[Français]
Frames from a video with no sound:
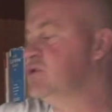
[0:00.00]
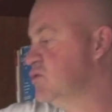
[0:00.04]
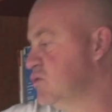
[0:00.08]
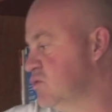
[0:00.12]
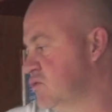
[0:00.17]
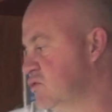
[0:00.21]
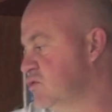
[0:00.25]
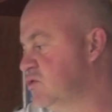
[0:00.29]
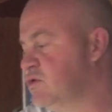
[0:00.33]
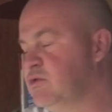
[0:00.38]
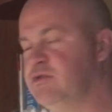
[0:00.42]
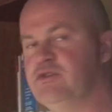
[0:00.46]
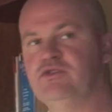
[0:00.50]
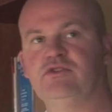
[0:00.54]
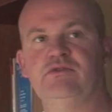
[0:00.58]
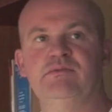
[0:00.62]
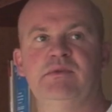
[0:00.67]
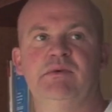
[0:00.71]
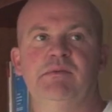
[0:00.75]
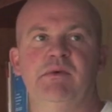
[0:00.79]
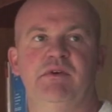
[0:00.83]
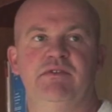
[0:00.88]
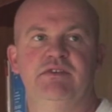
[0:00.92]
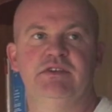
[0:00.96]
euh, c'est à peu
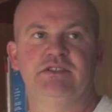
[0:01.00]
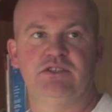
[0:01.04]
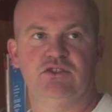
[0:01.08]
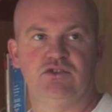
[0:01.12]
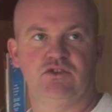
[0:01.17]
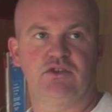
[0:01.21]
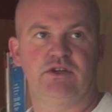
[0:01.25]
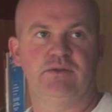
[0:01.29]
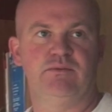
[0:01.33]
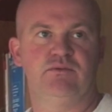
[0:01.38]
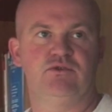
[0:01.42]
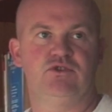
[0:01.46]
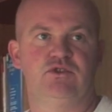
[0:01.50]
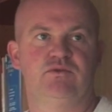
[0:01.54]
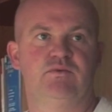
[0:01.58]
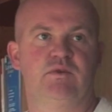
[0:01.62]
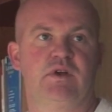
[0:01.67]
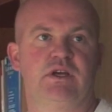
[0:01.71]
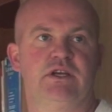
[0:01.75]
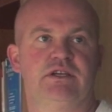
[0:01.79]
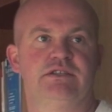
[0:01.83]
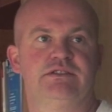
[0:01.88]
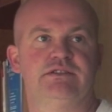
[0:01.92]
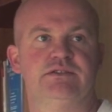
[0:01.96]
près tout. Il n'y avait pas de
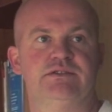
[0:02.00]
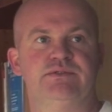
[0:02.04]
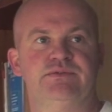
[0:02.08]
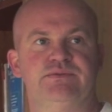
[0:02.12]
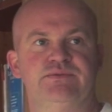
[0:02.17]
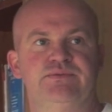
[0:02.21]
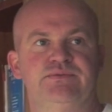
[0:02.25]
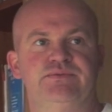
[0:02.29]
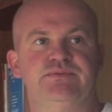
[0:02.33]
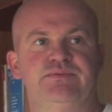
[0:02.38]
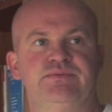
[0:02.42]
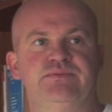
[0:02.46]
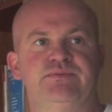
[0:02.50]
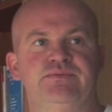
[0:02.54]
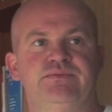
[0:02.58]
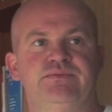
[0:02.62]
maquilleur. Donc après,